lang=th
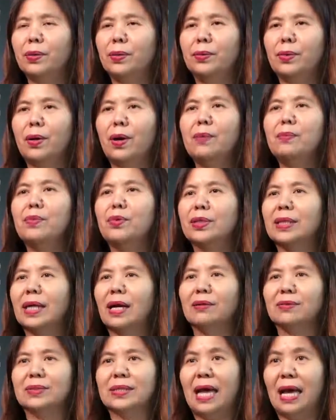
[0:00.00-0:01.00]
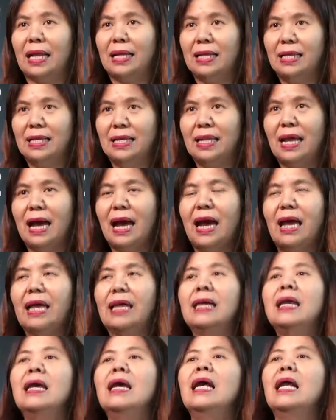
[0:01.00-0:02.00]
ดูข้อมูลข่าวสารในนี้ได้
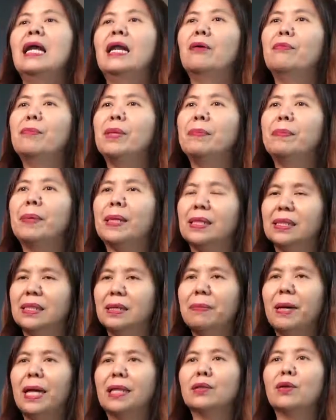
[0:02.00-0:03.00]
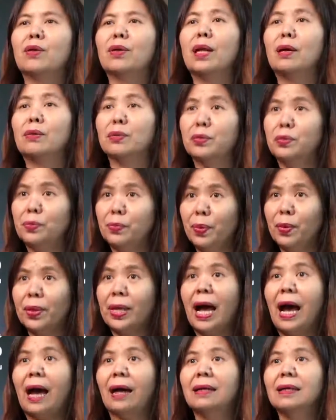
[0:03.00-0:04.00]
เรามีผลิตภัณฑ์ของเราทุก
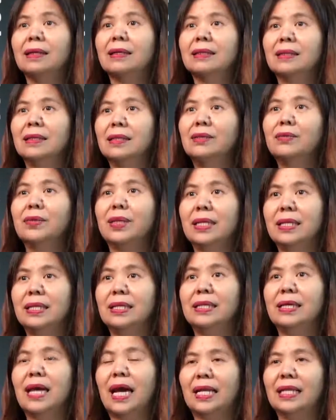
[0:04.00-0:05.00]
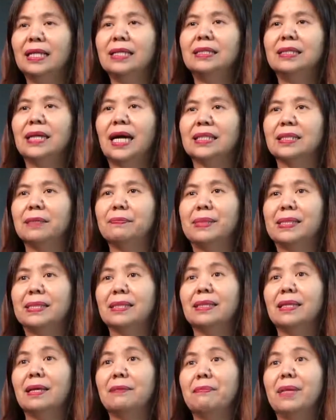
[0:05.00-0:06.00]
productที่อยู่ในนี้อันนี้คืออาจจะเป็น
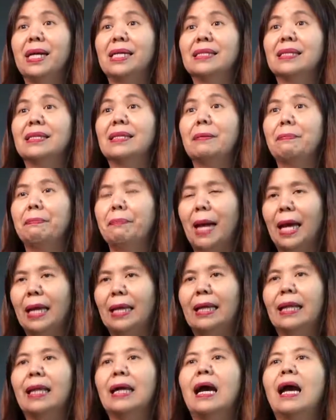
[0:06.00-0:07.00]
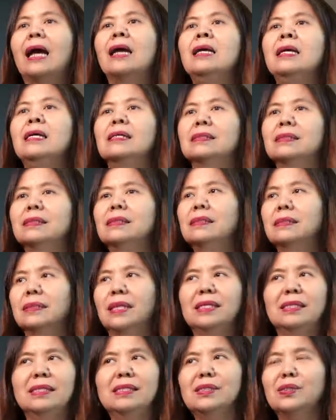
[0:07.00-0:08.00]
สเต็ป by สเต็ปไปนะคะซึ่ง
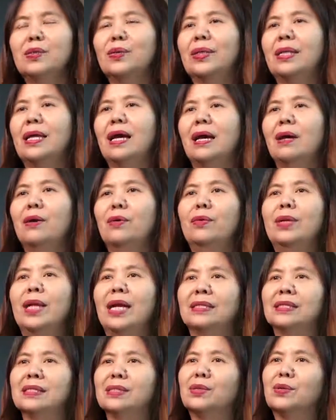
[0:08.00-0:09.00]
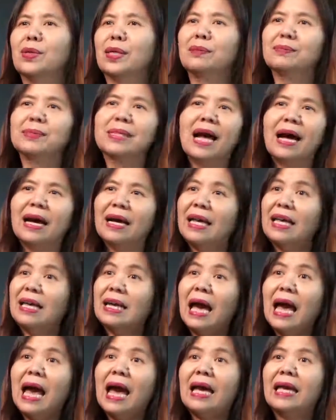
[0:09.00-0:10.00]
ในที่สุดเนี่ยคุณอาจจะส่งคำสั่ง
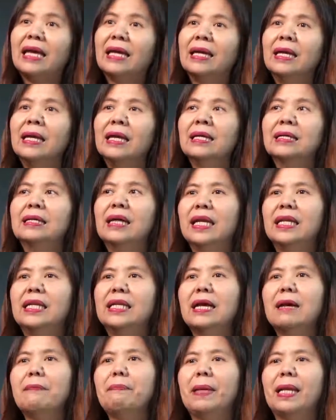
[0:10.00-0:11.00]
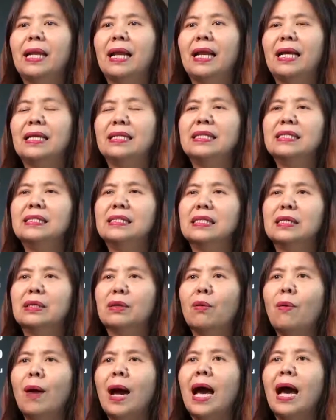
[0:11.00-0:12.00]
ง่ายๆคืออันนี้เป็นอะไรที่เชิง
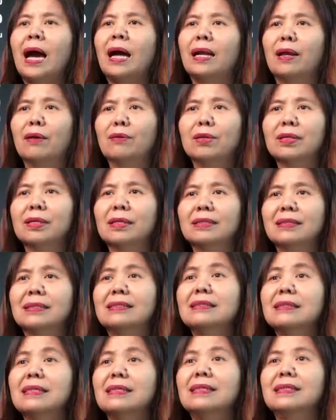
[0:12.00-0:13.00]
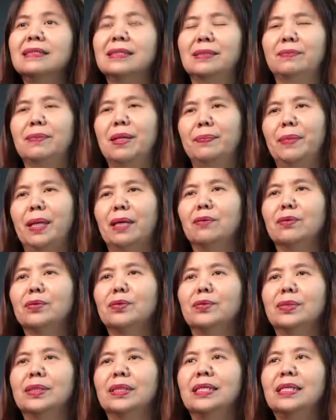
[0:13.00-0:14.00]
กว้างแล้วก็ตื้นๆสำหรับนักลง
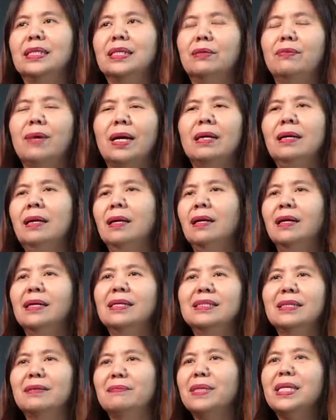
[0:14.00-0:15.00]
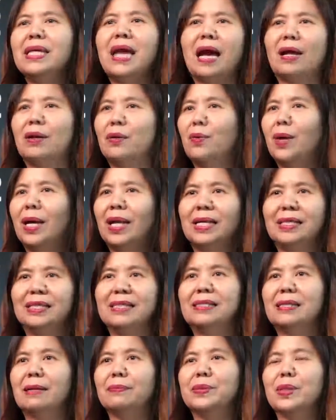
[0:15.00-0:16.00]
ทุนที่คิดว่าเฮ้ยฉันไม่อยากรู้อะไร
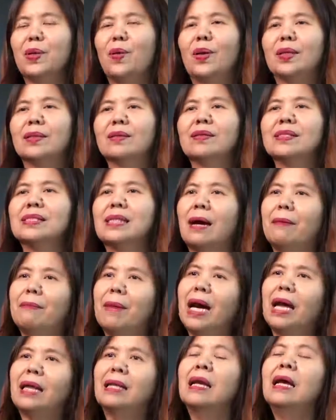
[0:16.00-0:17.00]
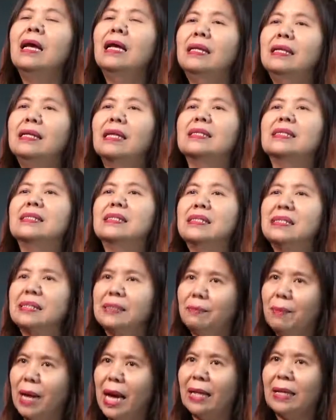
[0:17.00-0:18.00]
ที่ซับซ้อนก็สามารถเลือก
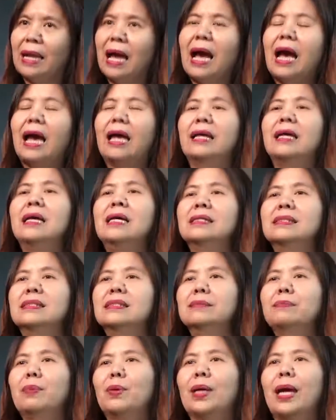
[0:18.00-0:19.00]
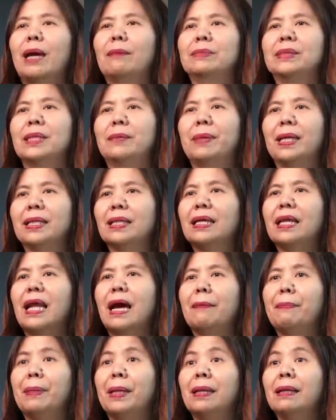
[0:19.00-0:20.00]
eZySmart ได้ซึ่งโปรแกรมจะพัฒ
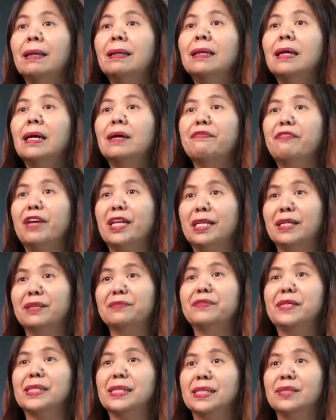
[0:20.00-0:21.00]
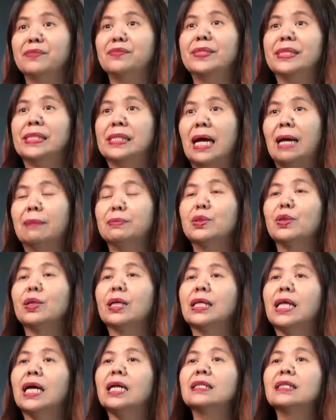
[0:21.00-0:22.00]
นาไปเรื่อยๆเฟส1เฟส2เฟส3จน
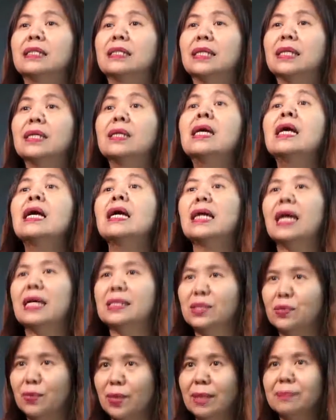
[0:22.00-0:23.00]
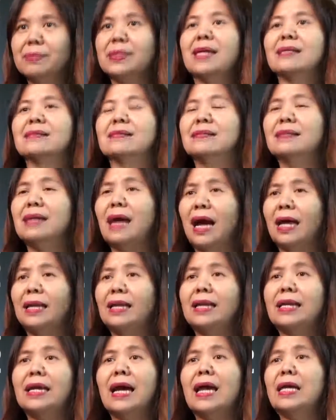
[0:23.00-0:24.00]
กระถึงการส่งคำสั่งซื้อขาย
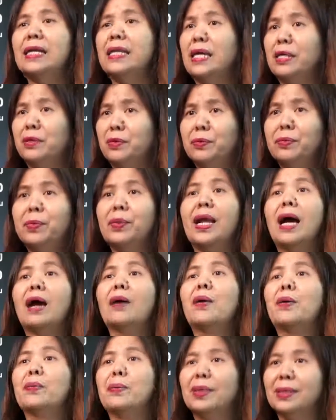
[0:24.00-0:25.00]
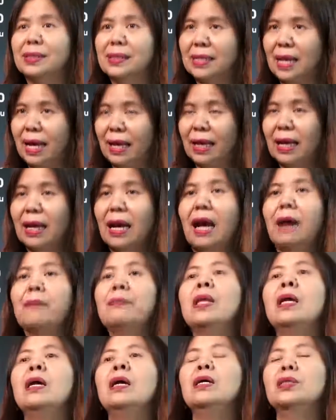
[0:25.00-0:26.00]
ง่ายๆในทุก product ของบริษัทนะคะ
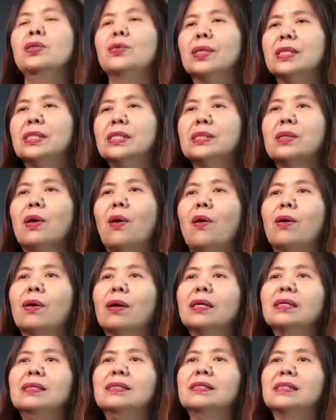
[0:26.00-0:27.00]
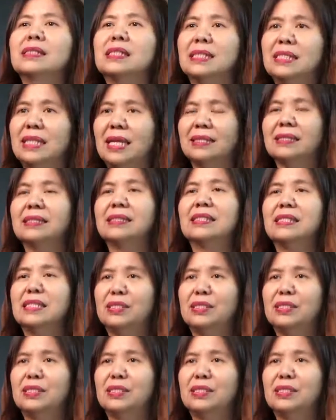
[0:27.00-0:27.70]
ตัวที่2ก็คือ CNET